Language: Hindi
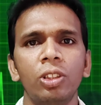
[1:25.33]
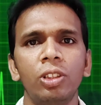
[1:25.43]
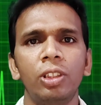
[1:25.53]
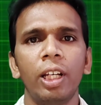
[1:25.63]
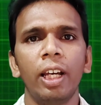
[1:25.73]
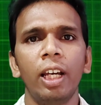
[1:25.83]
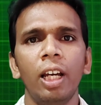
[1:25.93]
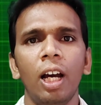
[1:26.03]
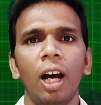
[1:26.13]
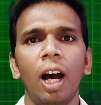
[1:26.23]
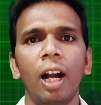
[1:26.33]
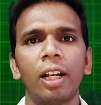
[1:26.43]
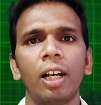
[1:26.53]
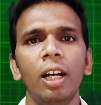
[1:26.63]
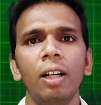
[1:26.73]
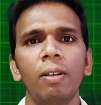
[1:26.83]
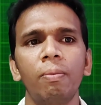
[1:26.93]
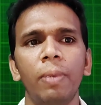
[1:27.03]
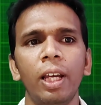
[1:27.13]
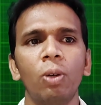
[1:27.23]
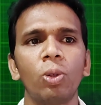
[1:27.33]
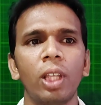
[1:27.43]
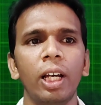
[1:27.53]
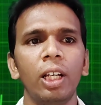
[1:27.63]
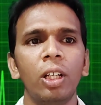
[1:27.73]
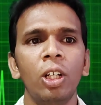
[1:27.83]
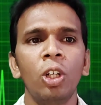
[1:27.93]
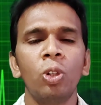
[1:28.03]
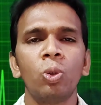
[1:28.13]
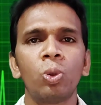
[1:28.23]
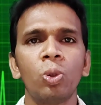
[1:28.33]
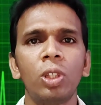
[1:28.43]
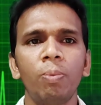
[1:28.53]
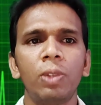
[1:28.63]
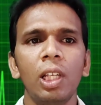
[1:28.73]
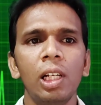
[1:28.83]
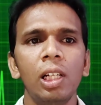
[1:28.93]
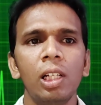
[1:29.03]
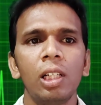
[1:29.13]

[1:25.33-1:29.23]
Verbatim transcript: यह हार्ट का पेन होता है दोस्तों जब दिल